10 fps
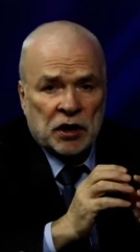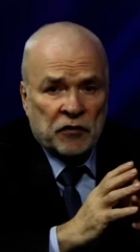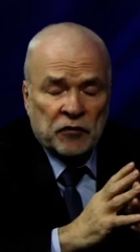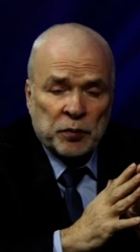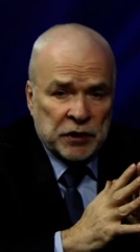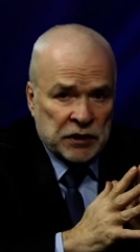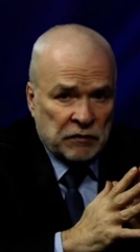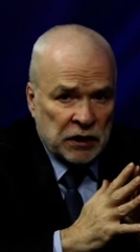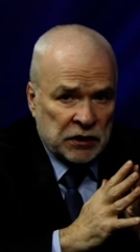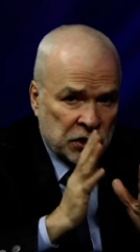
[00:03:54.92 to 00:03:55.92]
штраф,
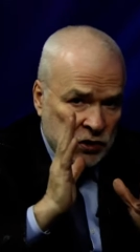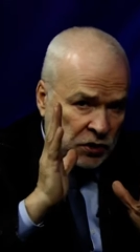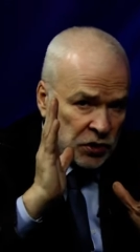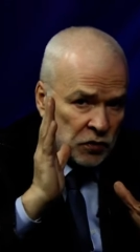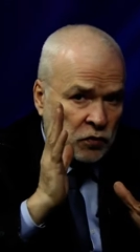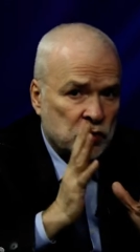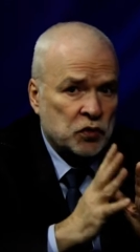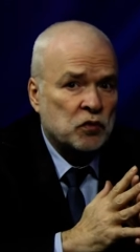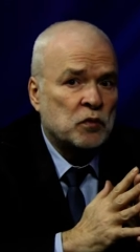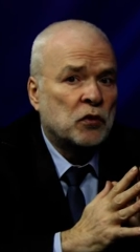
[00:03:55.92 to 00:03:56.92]
представляете, сейчас назову
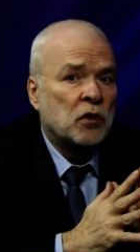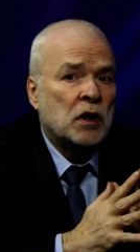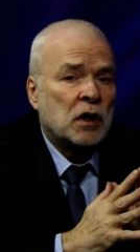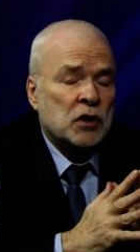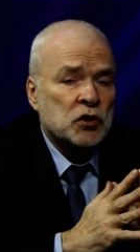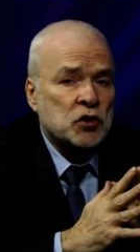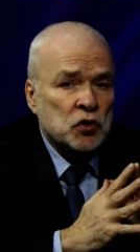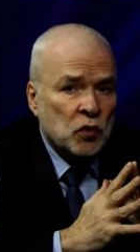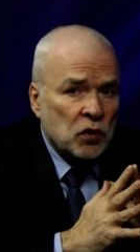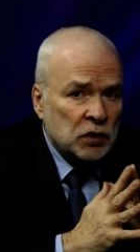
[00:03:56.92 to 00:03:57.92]
сумму,
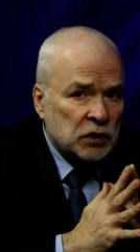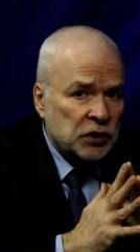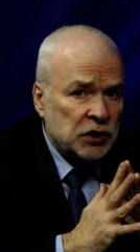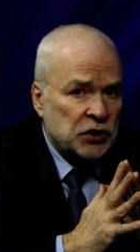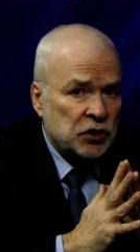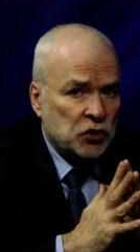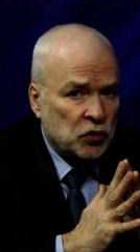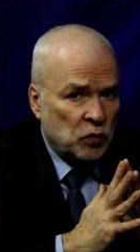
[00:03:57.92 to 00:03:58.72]
100 тысяч